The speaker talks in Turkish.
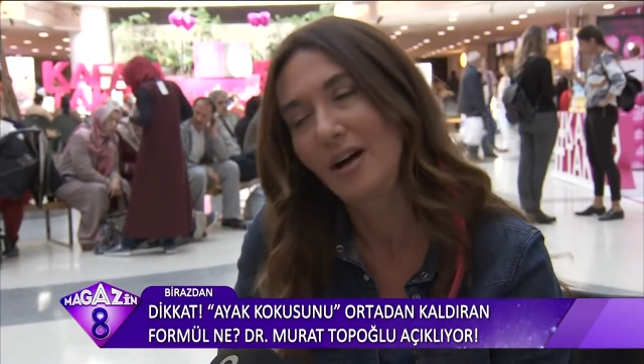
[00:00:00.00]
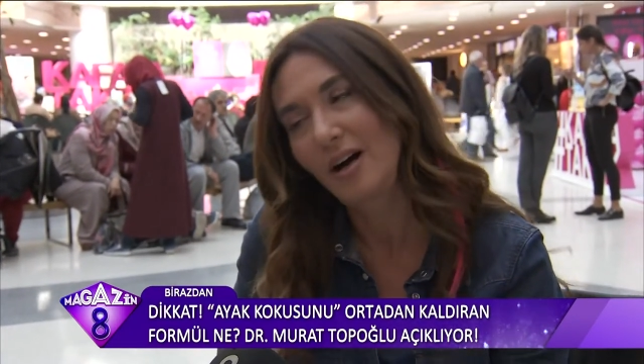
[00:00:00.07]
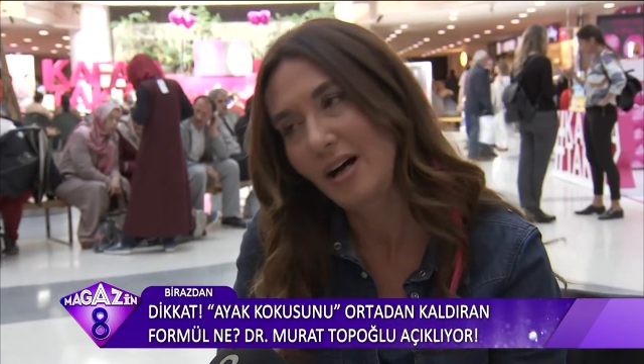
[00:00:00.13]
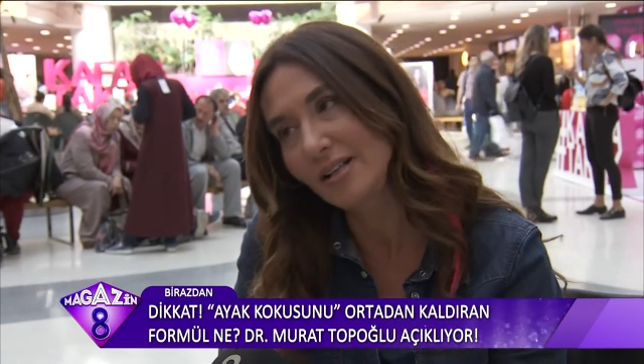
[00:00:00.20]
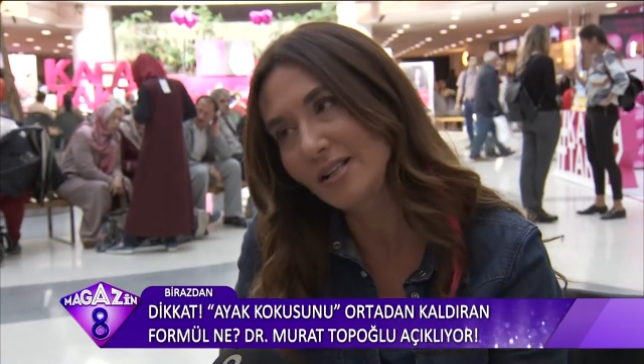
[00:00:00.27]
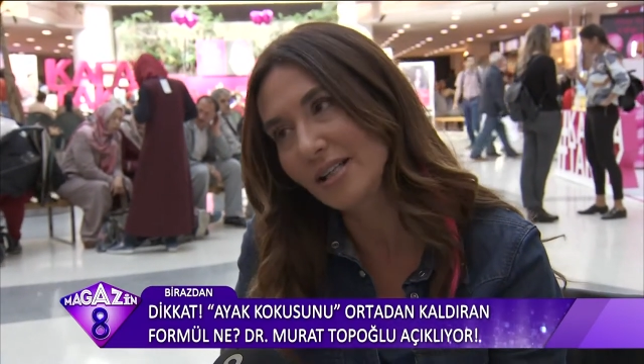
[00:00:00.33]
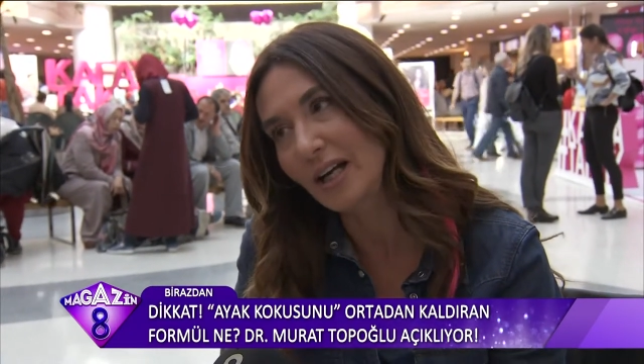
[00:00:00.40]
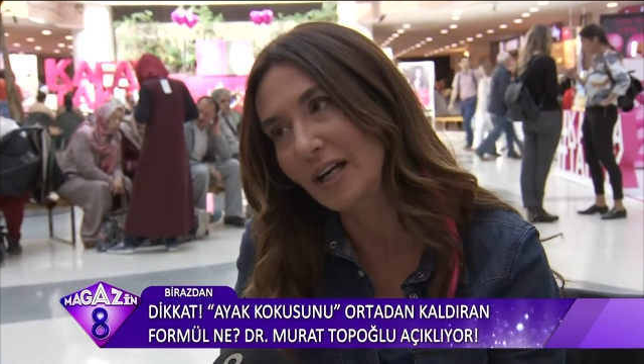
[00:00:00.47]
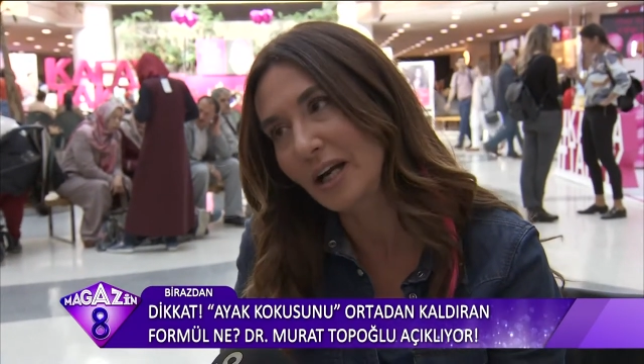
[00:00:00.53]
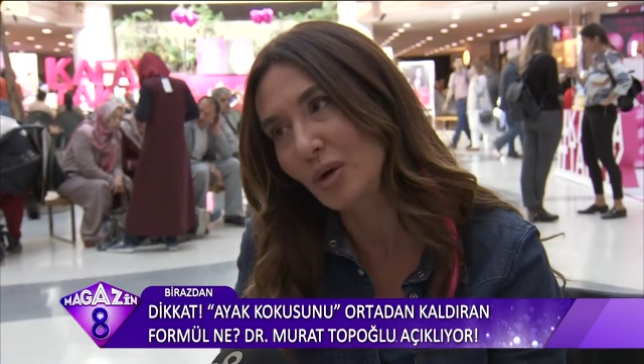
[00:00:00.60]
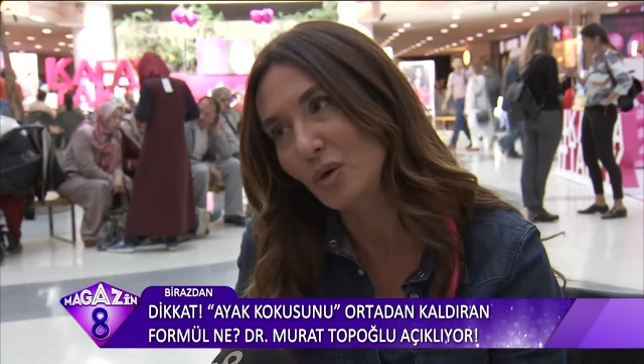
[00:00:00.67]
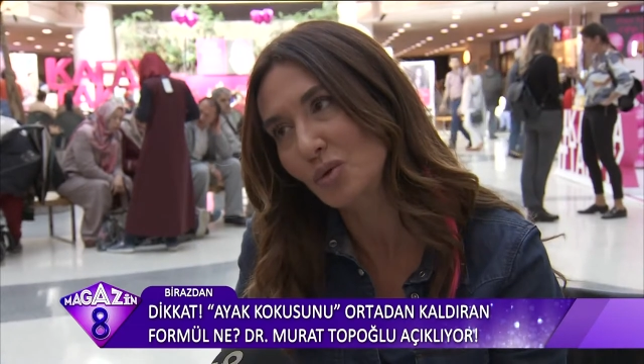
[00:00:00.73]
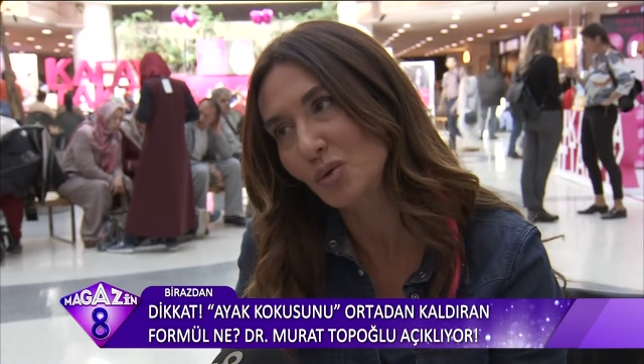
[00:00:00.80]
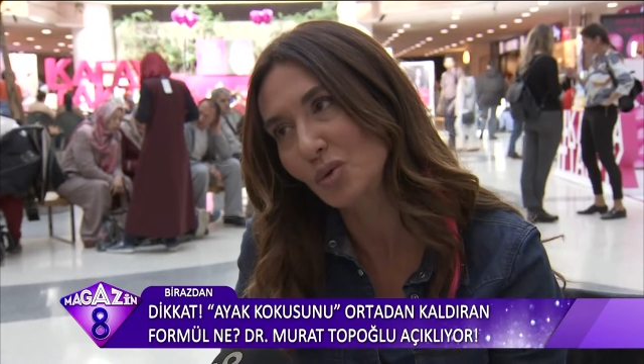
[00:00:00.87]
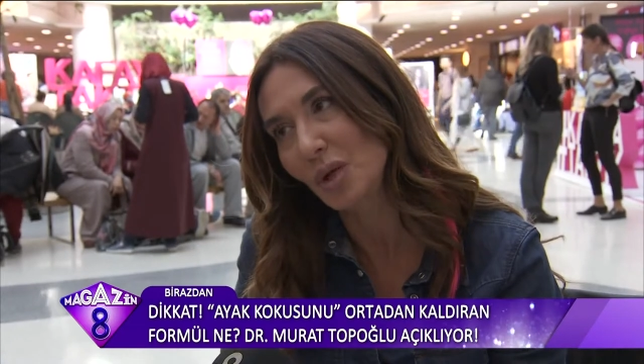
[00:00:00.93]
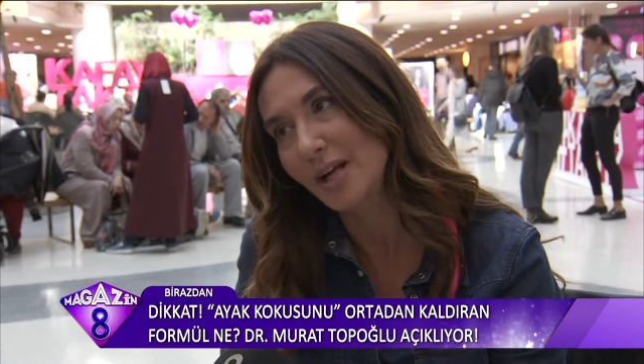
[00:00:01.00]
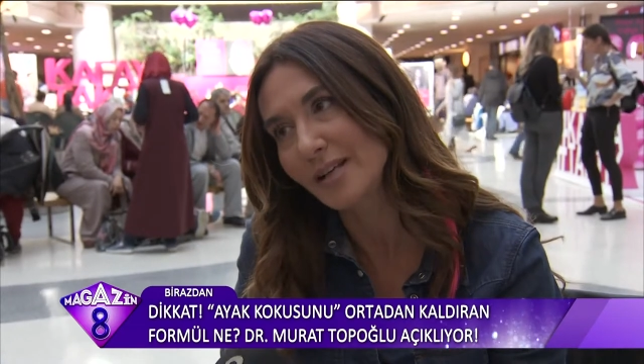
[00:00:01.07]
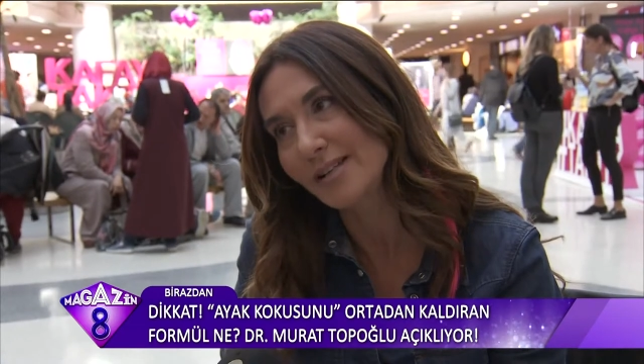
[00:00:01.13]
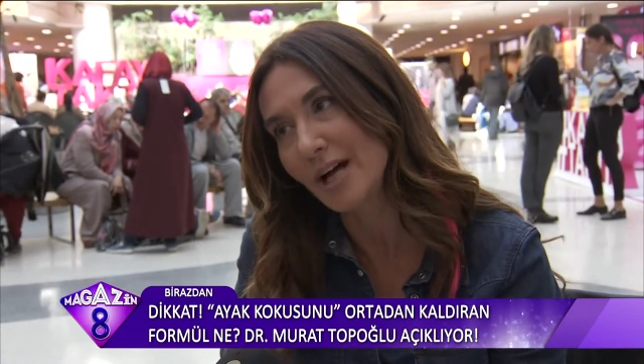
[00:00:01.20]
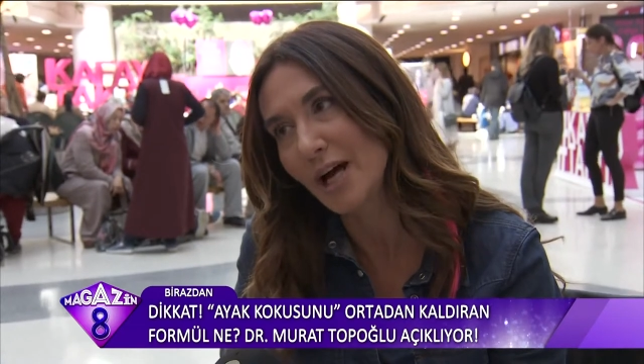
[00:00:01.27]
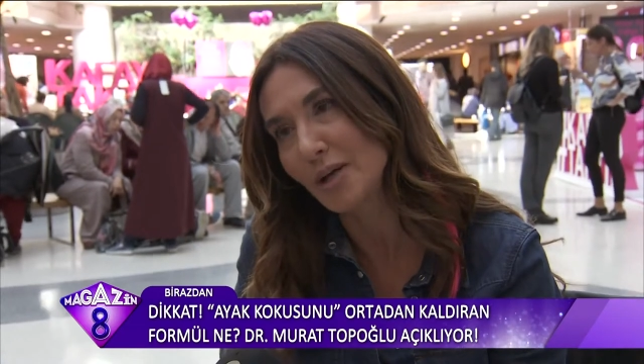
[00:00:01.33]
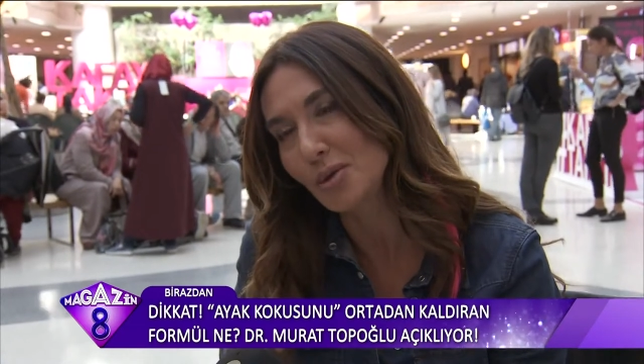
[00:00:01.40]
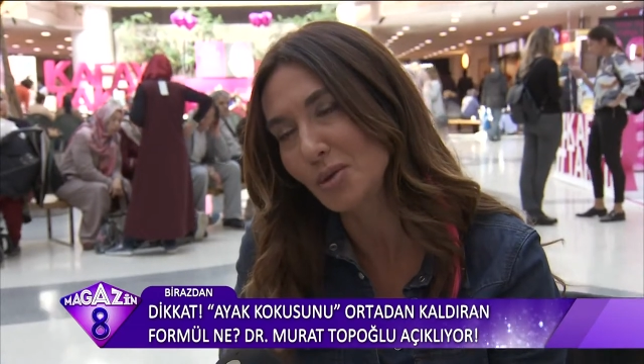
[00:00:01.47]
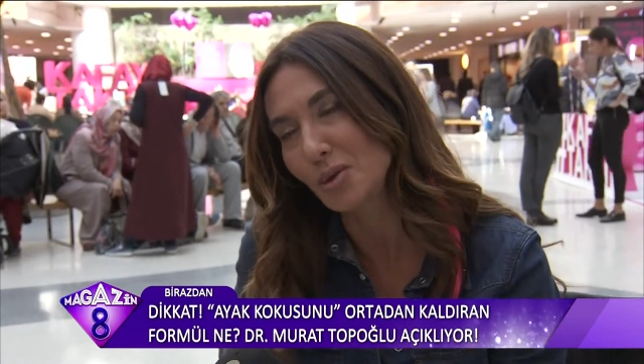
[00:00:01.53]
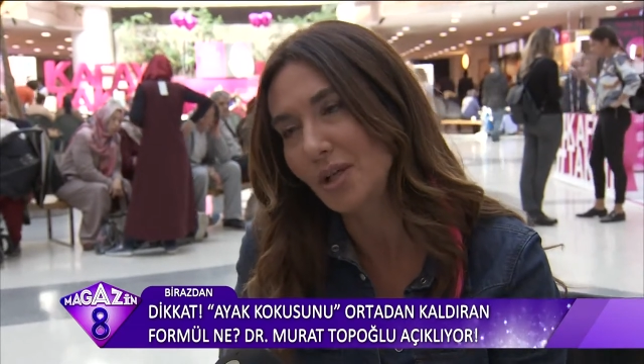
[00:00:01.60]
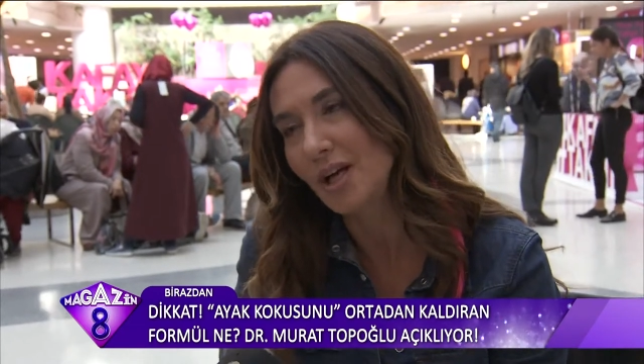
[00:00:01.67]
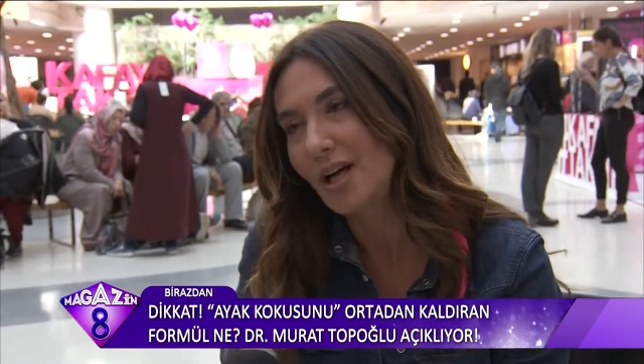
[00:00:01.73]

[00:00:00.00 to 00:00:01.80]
Hastaneye götürdüler sağ olsun.